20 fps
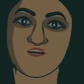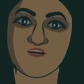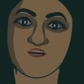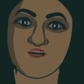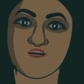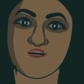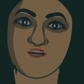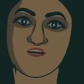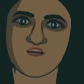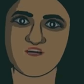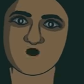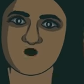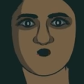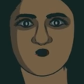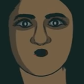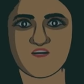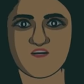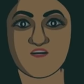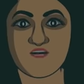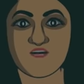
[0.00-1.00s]
বেবি ব্লু
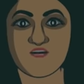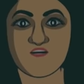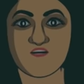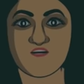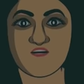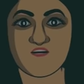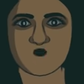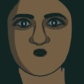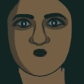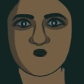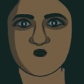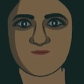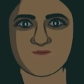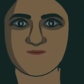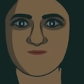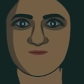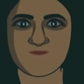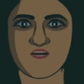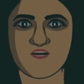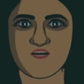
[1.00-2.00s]
বেবি ব্লু
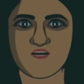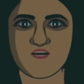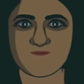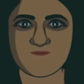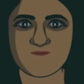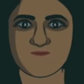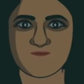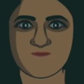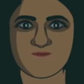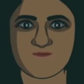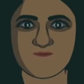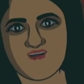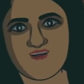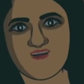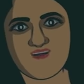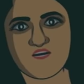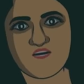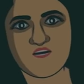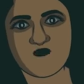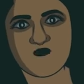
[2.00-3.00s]

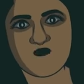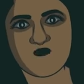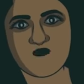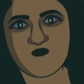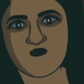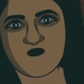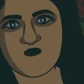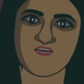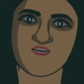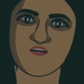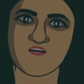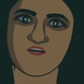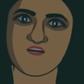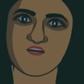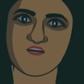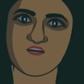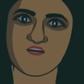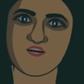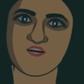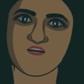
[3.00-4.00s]
আই নো হোয়াট
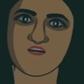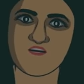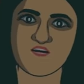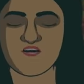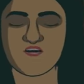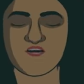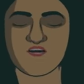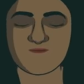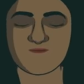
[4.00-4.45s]
ডিড টু